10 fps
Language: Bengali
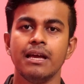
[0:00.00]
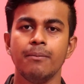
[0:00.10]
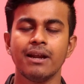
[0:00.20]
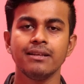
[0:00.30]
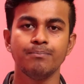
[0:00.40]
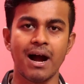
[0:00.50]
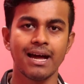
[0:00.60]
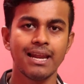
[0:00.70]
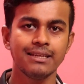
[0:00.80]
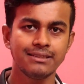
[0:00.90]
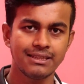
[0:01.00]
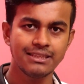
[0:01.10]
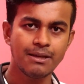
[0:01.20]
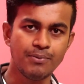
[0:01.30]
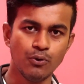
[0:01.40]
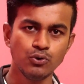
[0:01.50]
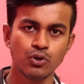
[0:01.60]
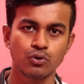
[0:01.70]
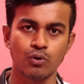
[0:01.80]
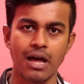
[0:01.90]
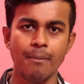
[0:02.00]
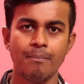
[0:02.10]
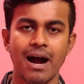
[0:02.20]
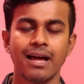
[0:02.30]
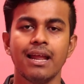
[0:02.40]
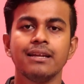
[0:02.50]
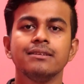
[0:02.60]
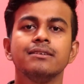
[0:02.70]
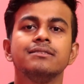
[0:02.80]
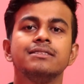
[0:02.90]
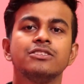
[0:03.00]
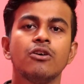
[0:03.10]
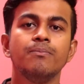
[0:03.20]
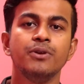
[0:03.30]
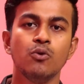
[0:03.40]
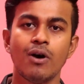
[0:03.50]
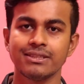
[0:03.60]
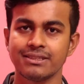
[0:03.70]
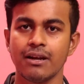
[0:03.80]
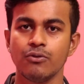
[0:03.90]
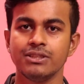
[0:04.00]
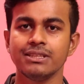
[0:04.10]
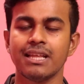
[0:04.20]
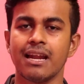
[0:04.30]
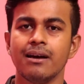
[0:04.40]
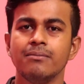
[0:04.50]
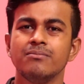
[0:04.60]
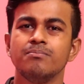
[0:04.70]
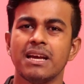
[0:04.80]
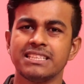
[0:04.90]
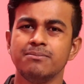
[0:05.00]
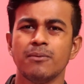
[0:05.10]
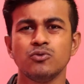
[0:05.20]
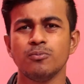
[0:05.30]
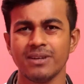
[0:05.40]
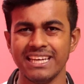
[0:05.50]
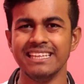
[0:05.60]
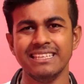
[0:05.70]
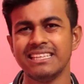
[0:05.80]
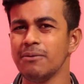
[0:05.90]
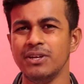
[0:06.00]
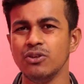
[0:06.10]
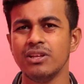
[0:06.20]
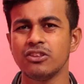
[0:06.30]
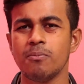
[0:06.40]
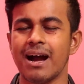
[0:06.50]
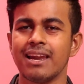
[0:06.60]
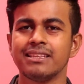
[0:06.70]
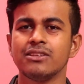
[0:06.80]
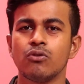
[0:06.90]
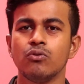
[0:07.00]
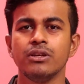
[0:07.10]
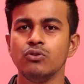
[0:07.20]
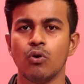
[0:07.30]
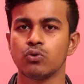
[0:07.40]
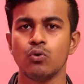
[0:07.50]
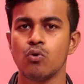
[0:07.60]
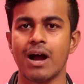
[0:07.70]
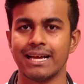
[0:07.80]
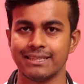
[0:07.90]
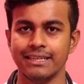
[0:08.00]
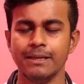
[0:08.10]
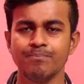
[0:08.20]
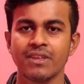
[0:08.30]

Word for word: এবারে বাংলাতে যে ভিউজ হতো না বাংলার যেসব ভিউয়ার্সরা রয়েছে তারা ম্যাক্সিমাম যখন হিন্দিতেই ভিডিও দেখতো বাংলাতে তখন কিন্তু অত লোক আসেনি